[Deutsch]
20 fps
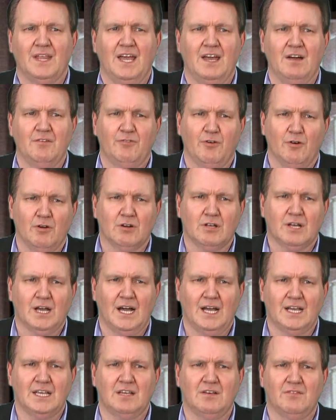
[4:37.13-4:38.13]

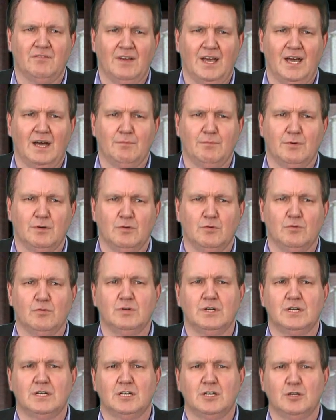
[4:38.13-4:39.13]
erfolgreiche Werbe-
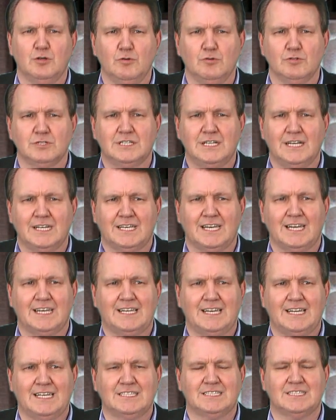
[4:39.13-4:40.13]
und
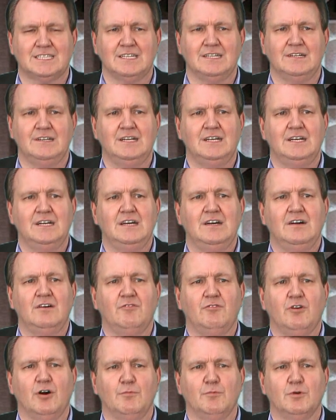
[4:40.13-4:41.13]
Newslettertexte texte
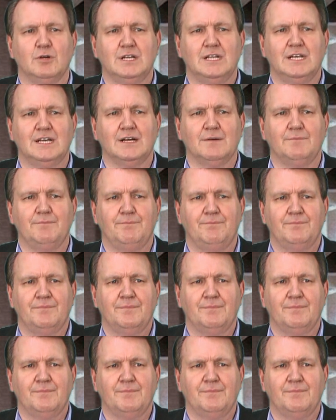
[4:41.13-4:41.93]
formulieren,